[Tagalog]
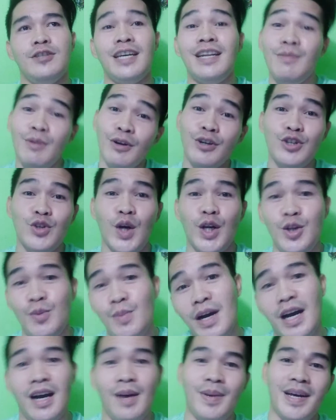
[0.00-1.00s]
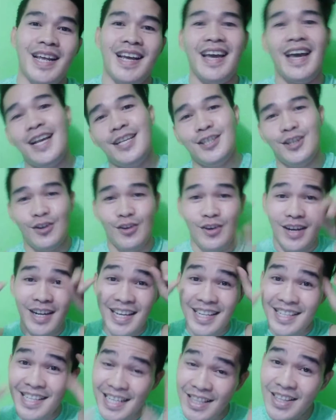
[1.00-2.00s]
sana magustuhan nyo mga kabarangay. So
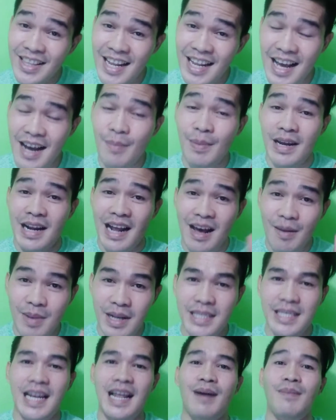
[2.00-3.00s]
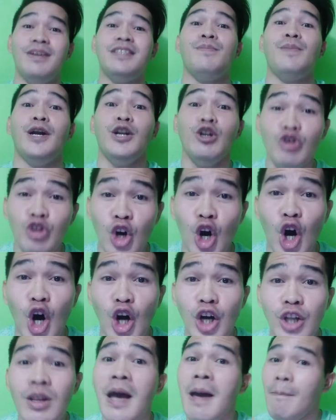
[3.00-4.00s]
hanggang dito na lang, maraming salamat sa
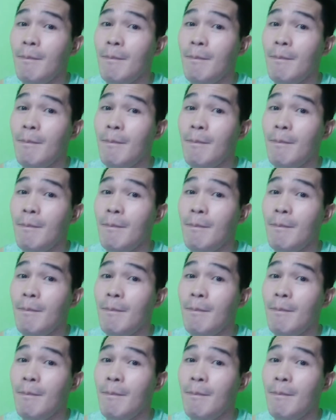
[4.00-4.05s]
panonood.